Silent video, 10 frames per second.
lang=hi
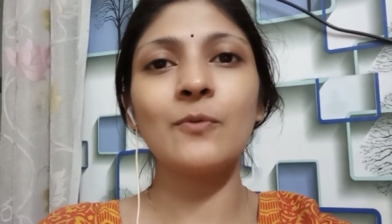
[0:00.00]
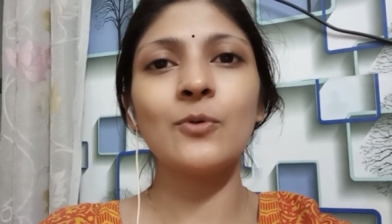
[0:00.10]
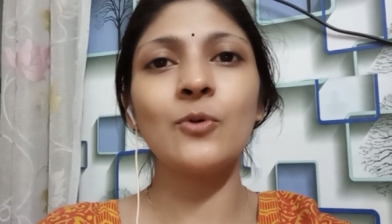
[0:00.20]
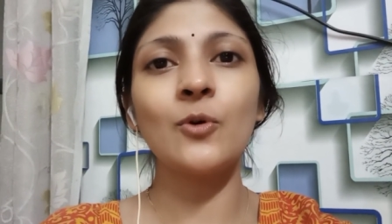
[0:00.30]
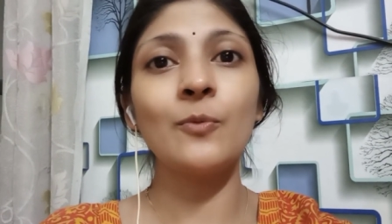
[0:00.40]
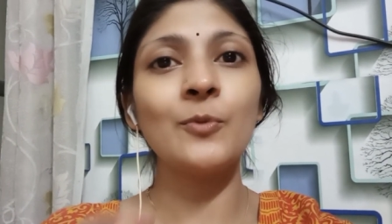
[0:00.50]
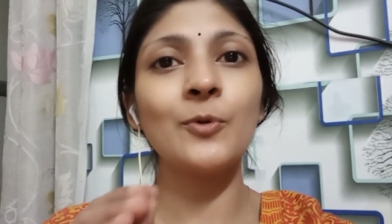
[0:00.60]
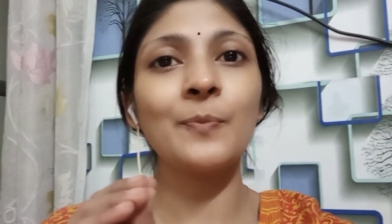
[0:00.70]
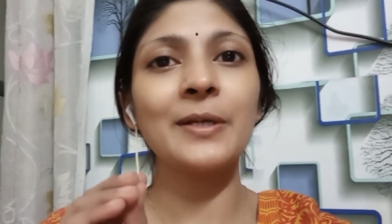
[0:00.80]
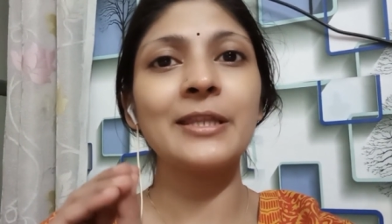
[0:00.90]
वो
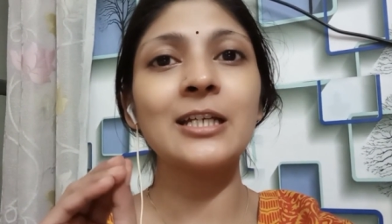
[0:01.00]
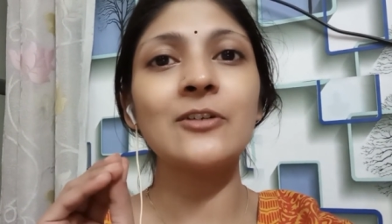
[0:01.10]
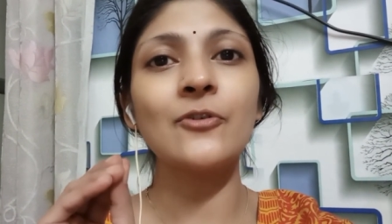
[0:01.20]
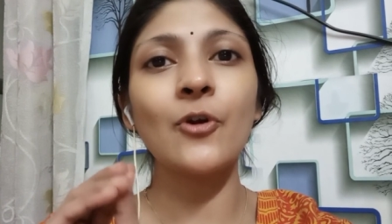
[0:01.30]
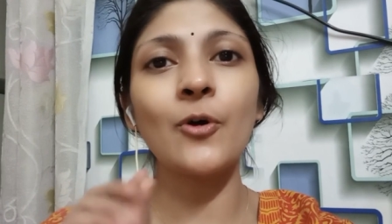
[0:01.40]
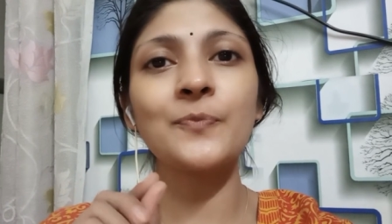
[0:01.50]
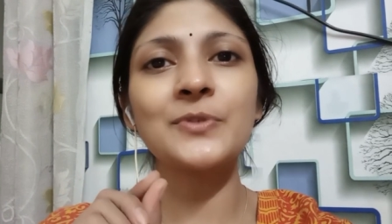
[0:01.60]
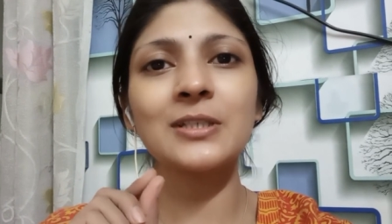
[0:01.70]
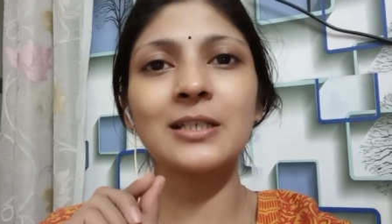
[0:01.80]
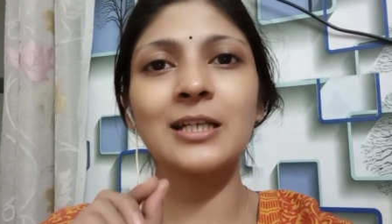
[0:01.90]
होम्योपैथिक ड्रॉप्स
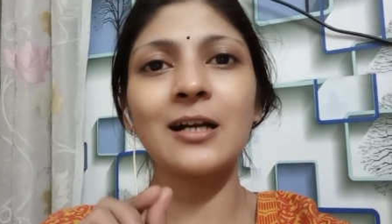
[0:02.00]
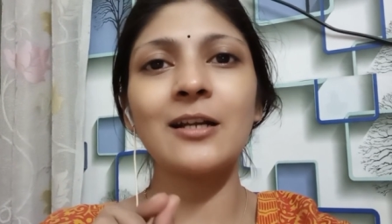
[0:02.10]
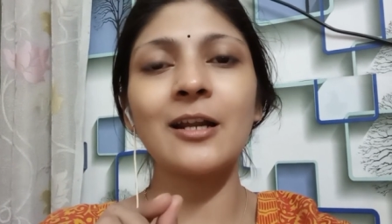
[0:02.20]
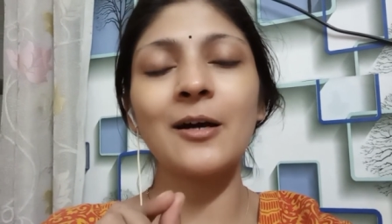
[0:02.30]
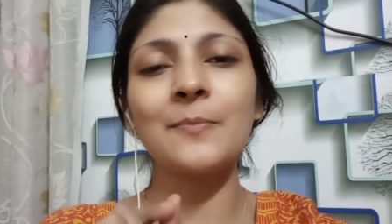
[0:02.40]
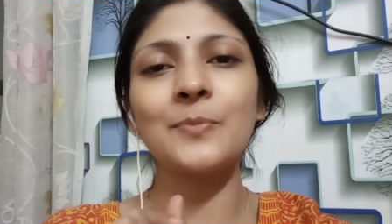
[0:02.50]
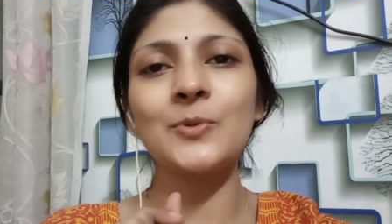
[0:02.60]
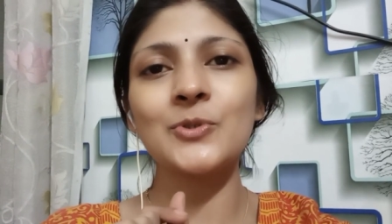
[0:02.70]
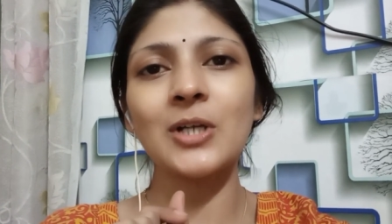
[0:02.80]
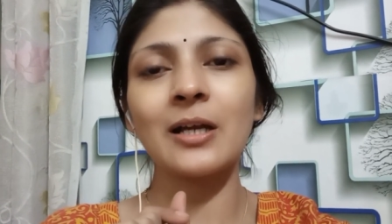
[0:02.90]
का नाम
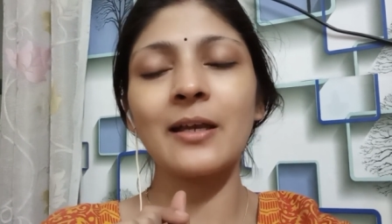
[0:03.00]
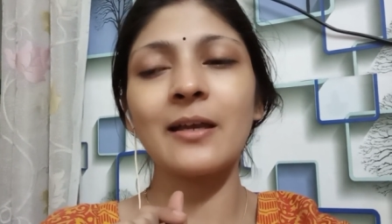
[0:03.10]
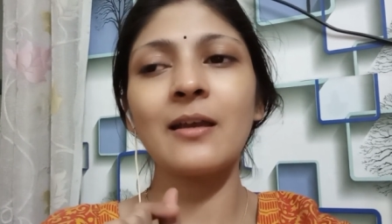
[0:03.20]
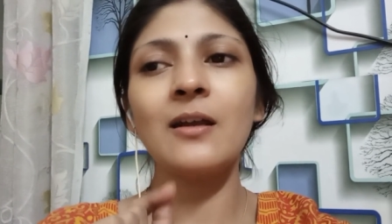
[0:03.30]
पूछा है